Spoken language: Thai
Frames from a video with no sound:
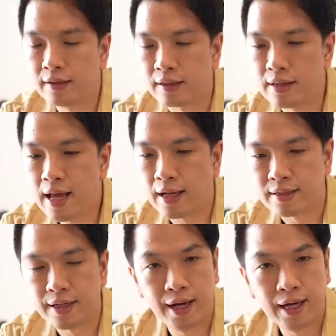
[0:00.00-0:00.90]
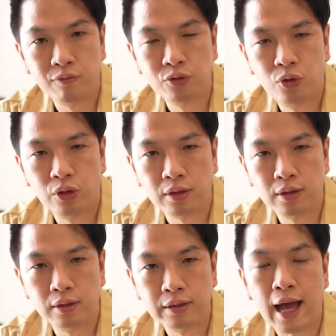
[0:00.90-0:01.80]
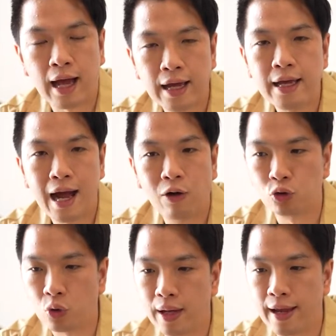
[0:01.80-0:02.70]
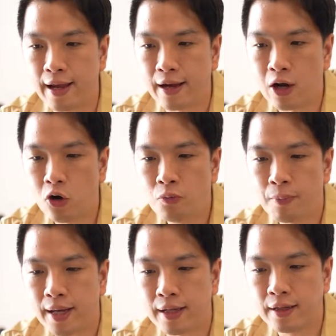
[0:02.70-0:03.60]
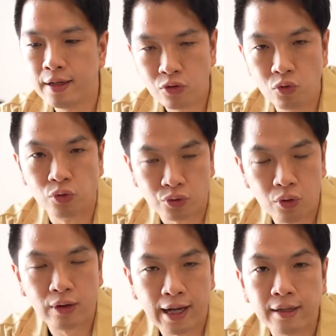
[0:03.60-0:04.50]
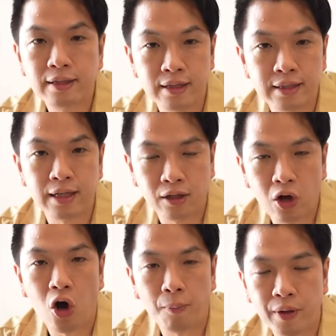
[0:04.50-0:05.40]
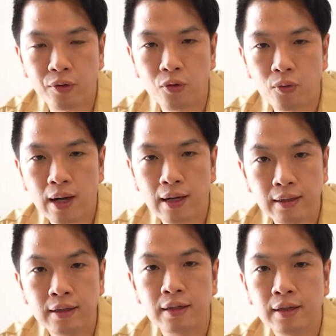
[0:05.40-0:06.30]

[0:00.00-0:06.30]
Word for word: สิ่งที่อยากจะแนะนำทุกคนคืออยากให้เอาตัวเองเข้าไป อยู่ตรงนั้นจริงๆ ลองไปดูว่าเออ